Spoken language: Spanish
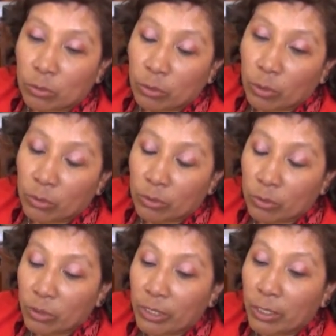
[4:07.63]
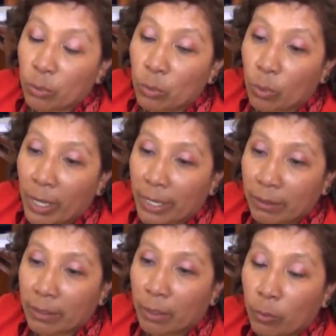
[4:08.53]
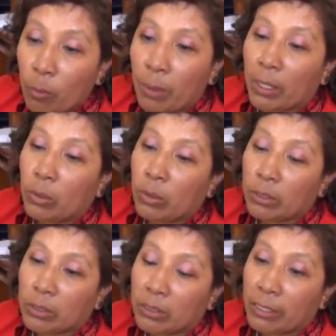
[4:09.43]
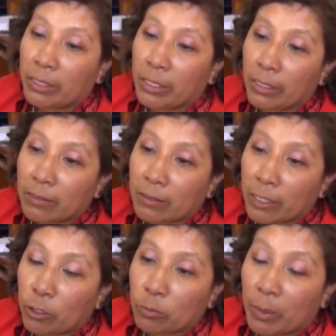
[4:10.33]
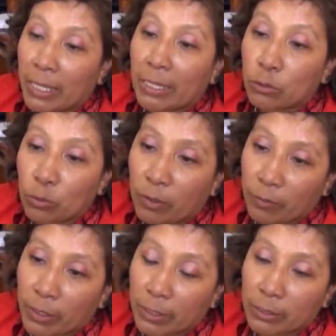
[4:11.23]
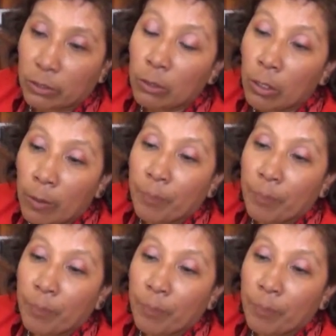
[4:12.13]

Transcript: no, no tener un lugar que cumpla con los estándares necesarios para su fabricación,